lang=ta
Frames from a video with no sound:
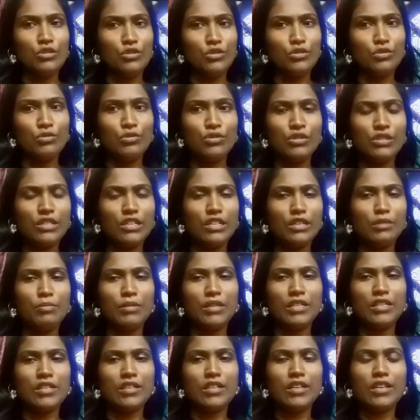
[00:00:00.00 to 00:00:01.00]
ஜூஸ் ரெடி
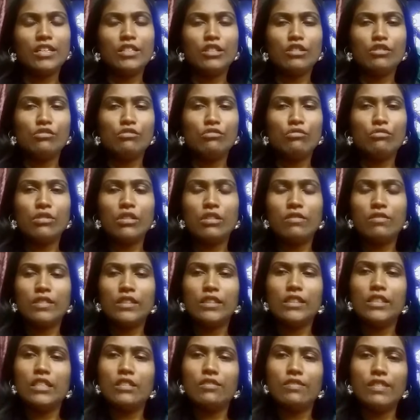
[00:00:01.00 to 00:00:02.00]
பண்ணியிருக்கேன் அந்த ஜூஸை
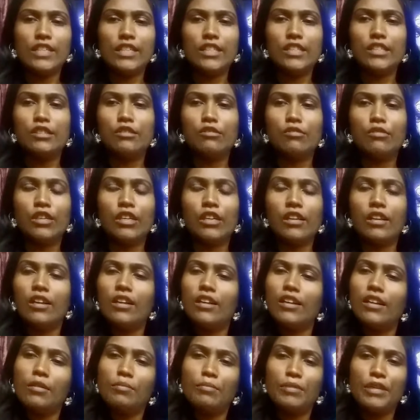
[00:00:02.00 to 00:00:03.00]
வந்து நீங்கள் வடிகட்டி குடிக்கலாம்
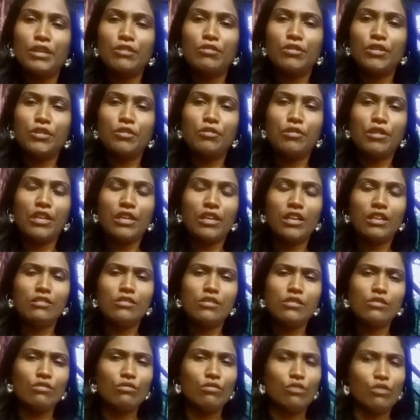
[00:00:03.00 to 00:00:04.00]
இல்லை அப்படியே கூட குடிக்கலாம்
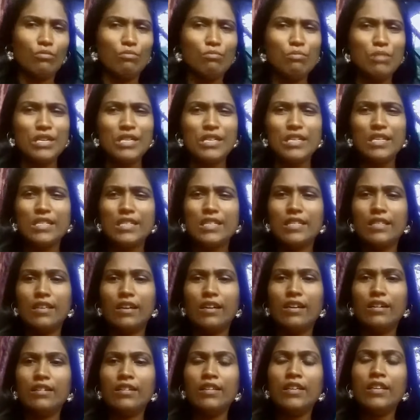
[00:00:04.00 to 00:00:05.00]
ஸோ ரொம்ப ஈஸி
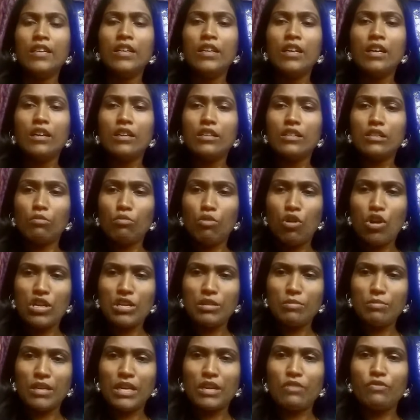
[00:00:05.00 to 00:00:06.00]
தான் ஸோ
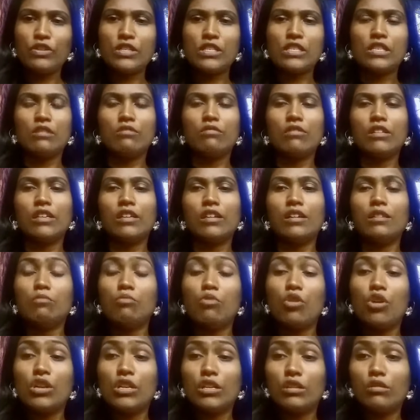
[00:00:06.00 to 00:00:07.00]
மார்னிங் பிரேக்ஃபாஸ்ட்டாக குடிக்கலாம்
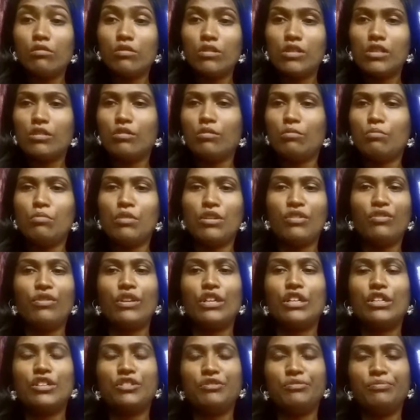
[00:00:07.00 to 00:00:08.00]
மார்னிங் குடித்தா ரொம்ப
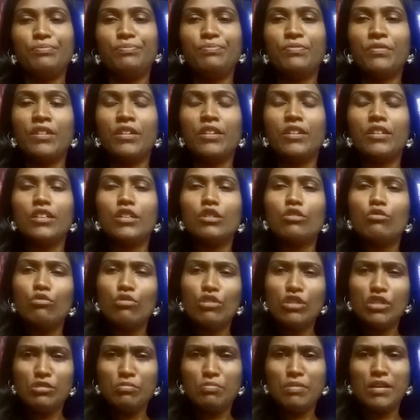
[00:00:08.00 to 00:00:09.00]
எஃபெக்டிவ் இது
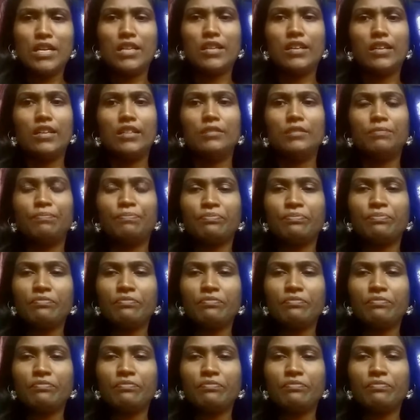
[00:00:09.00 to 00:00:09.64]
குடிச்சு பாருங்கள்